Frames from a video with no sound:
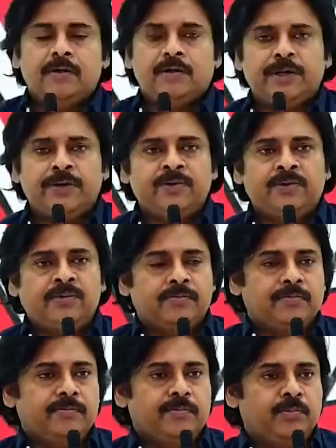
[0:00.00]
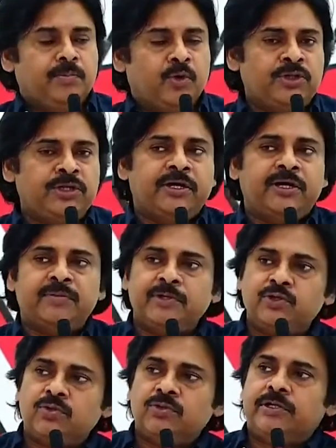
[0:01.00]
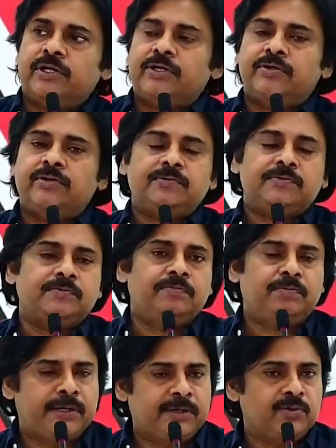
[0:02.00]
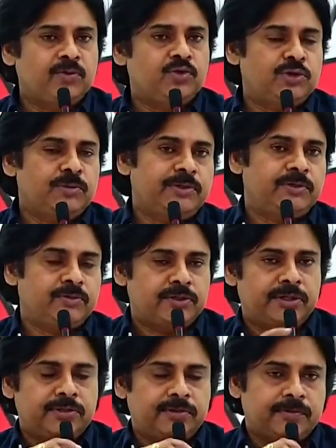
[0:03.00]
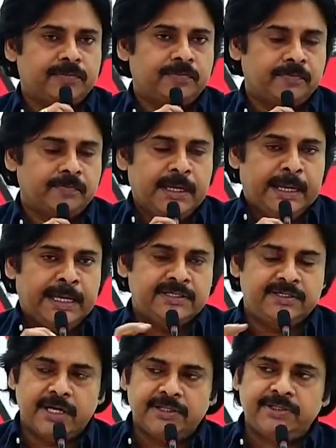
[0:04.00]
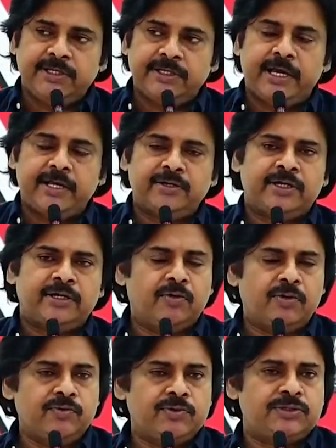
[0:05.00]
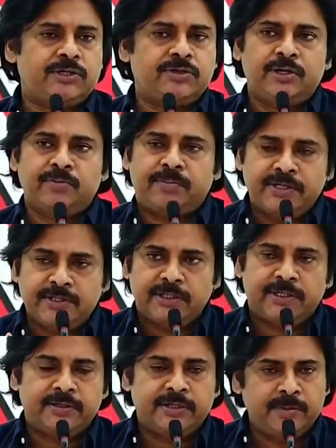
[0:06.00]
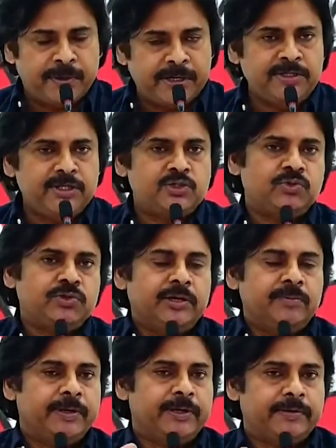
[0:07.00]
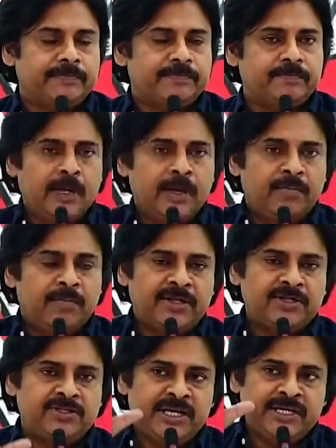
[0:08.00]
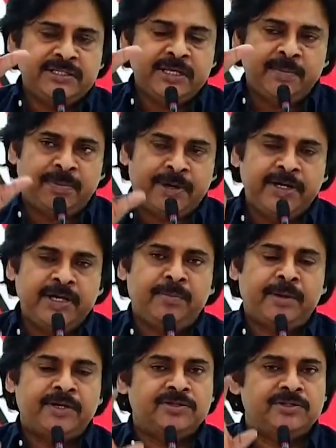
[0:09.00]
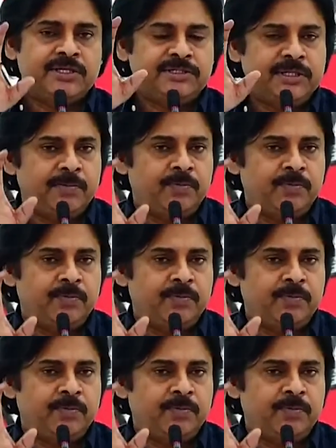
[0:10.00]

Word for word: నన్ను మోదీ గారు మెచ్చుకుంటారనో పక్కన కూర్చోబెట్టుకుంటారనో జాతీయ నాయకులను గౌరవిస్తారని నేను పని చేయలే నేను పని చేసుకుంటూ వెళ్ళిపోయాను మనం చేసే పని మనం చేసే